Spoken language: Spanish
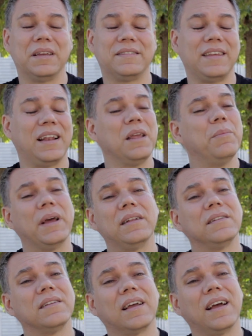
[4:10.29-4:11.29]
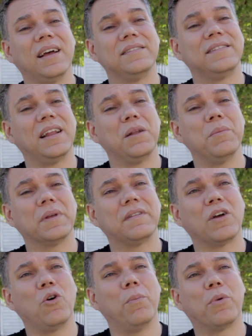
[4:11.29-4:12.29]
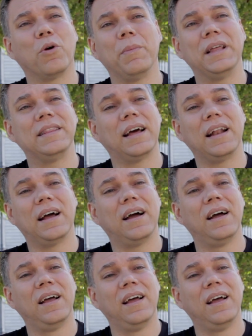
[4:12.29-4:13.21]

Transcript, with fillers: se animen, que se, comprometan a,